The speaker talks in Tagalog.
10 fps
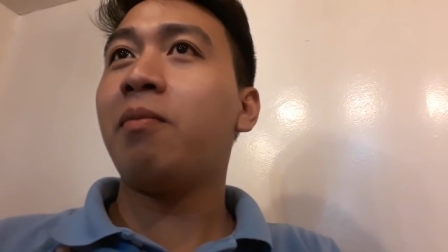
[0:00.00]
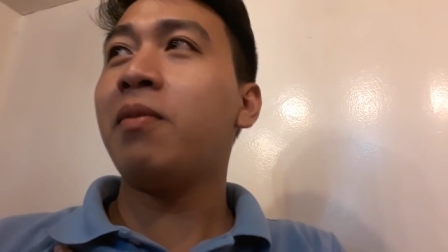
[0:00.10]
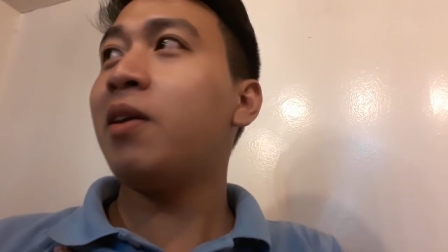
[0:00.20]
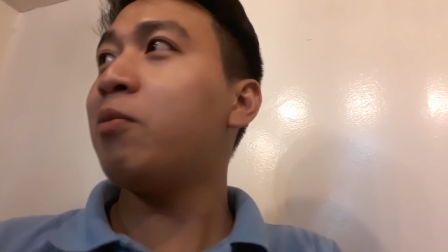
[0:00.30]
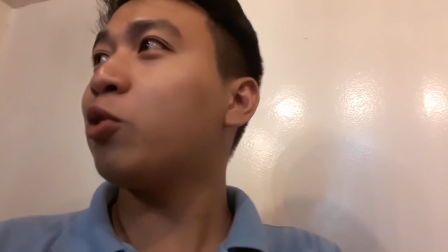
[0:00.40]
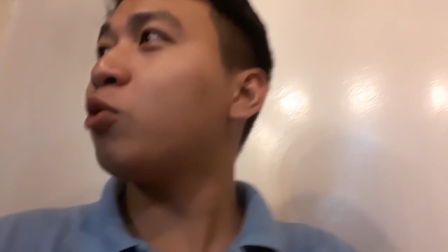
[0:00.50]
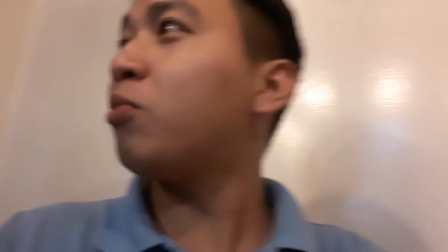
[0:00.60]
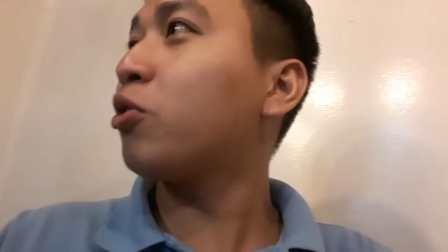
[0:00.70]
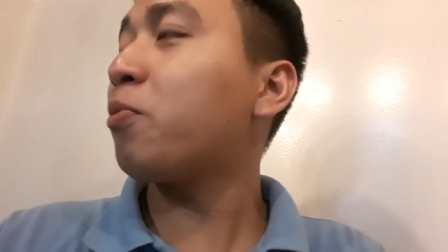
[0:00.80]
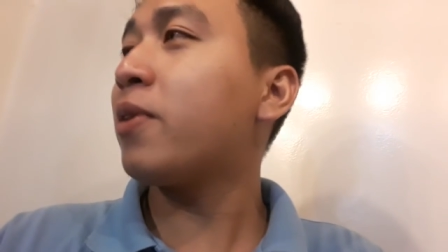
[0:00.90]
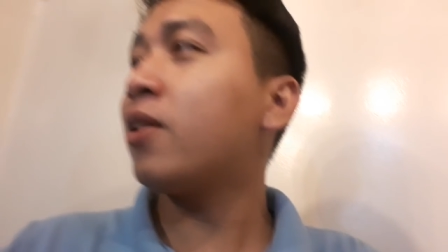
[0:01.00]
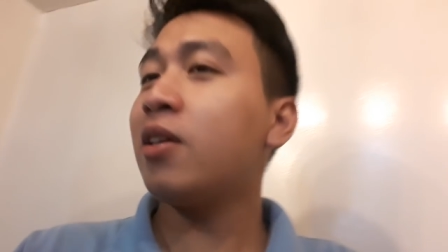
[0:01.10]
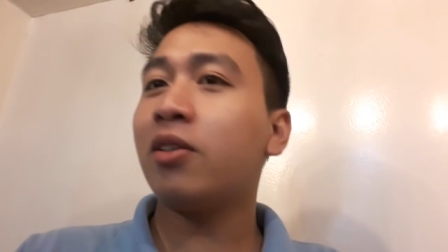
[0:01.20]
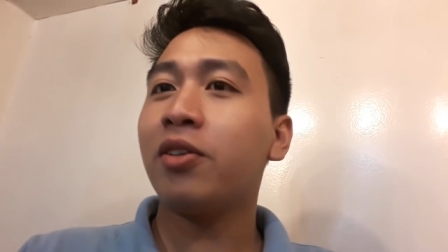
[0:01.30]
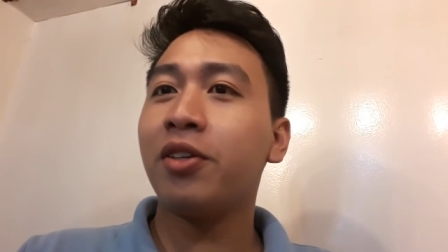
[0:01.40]
May moto-moto pala
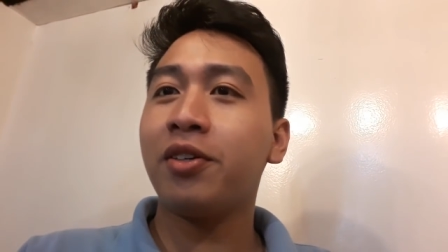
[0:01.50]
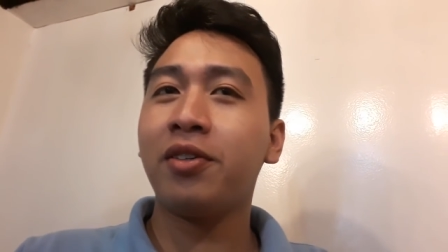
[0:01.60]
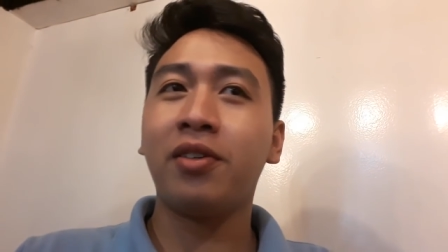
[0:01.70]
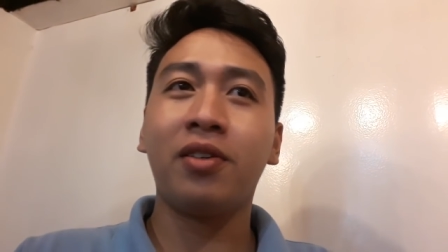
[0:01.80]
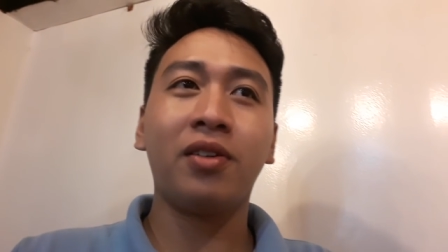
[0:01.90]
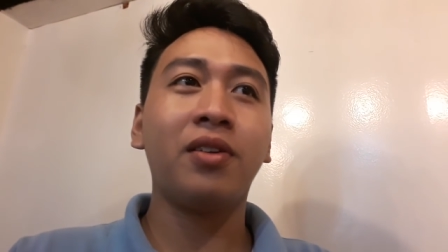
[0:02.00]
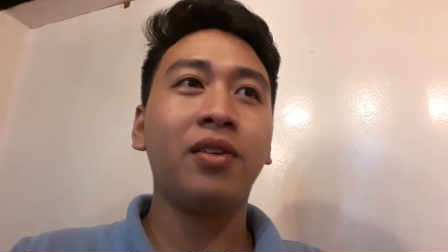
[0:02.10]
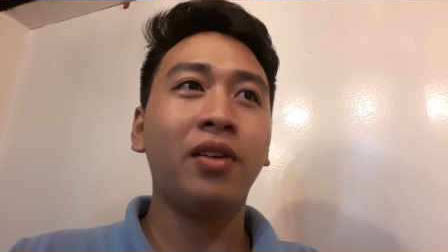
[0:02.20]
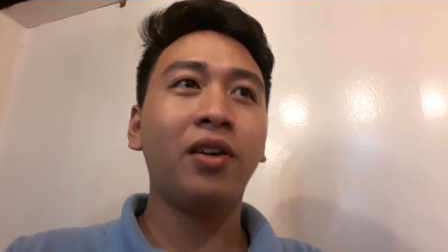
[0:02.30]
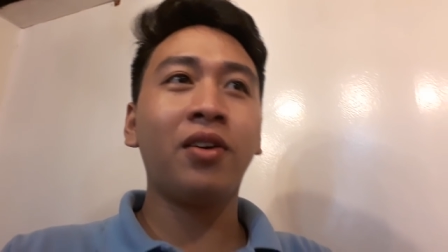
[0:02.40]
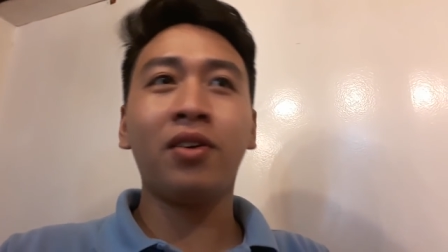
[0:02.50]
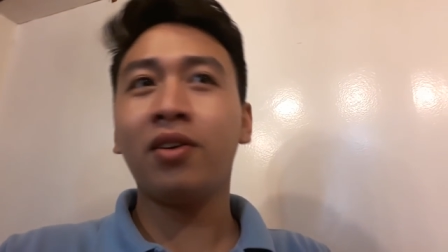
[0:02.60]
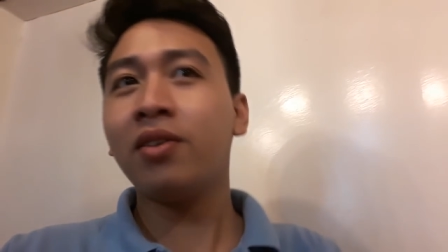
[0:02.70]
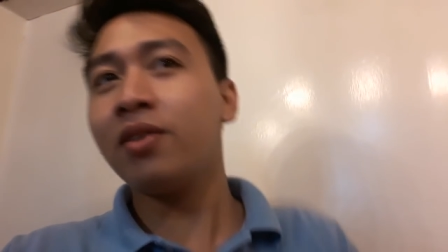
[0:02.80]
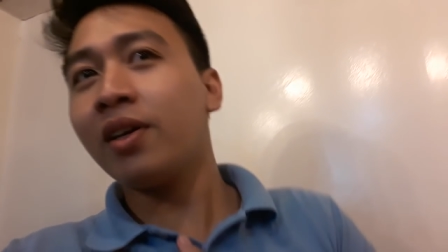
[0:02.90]
dito, na. Oo,